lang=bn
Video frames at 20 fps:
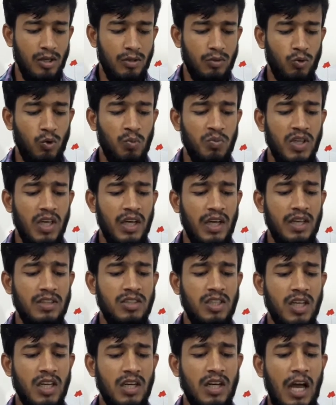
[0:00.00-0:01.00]
ঘুমিয়ে
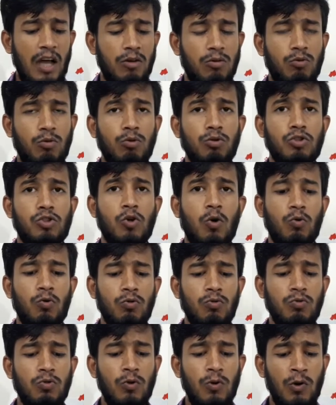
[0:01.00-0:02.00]
গেছে রাক্ষস
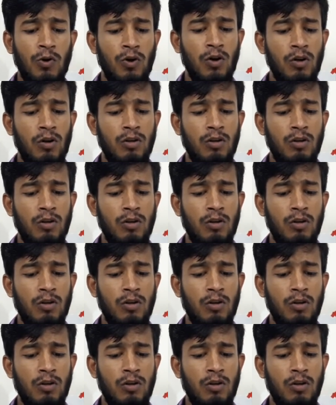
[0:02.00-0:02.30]
শকুনগুলো